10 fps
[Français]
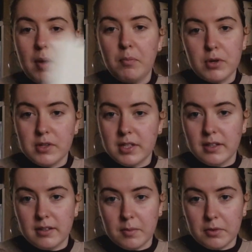pas poésie et
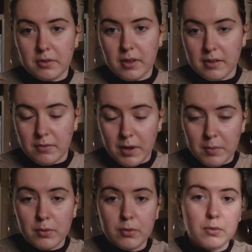dessin parce que ça c'est
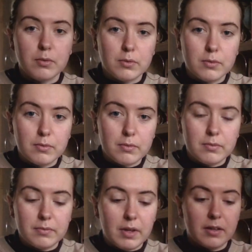vraiment,
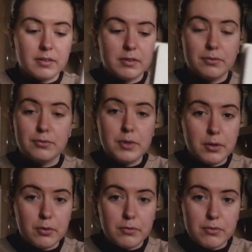enfin c'est vu et
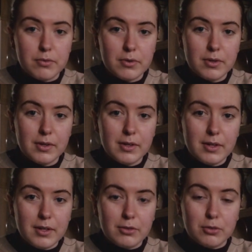revu,
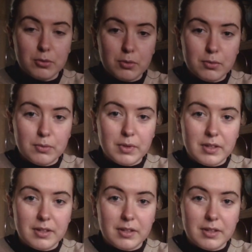je trouve, et